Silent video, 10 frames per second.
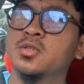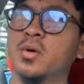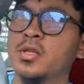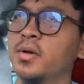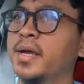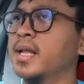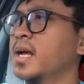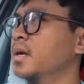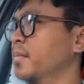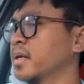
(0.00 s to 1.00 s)
sesuai itu
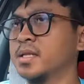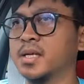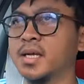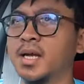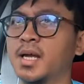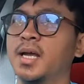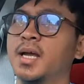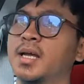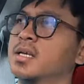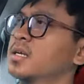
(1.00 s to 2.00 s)
enak main di
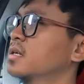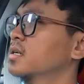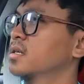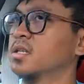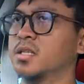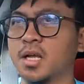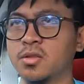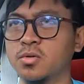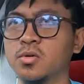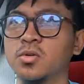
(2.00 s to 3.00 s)
tengah di
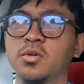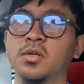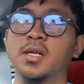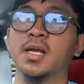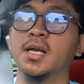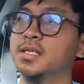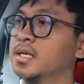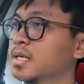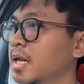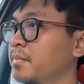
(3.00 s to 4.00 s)
tengah tuh kena
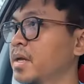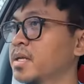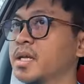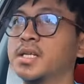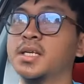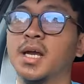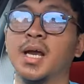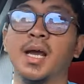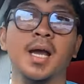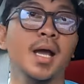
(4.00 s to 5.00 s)
ganjil genap ya jadi
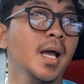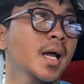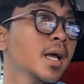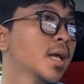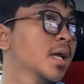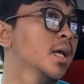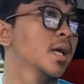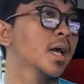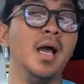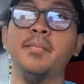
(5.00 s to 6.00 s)
nggak
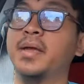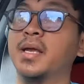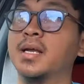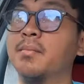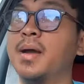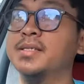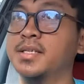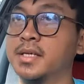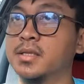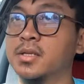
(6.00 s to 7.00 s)
apa ya nggak
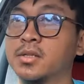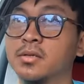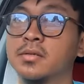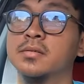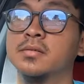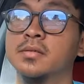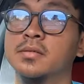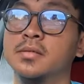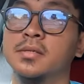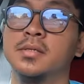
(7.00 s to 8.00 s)
macet gitu
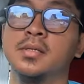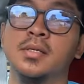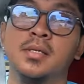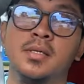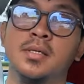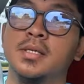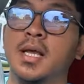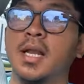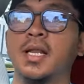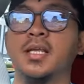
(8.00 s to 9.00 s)

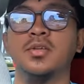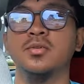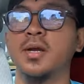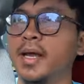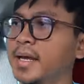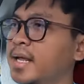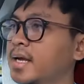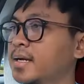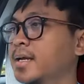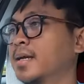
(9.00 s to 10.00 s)
jalanannya juga enak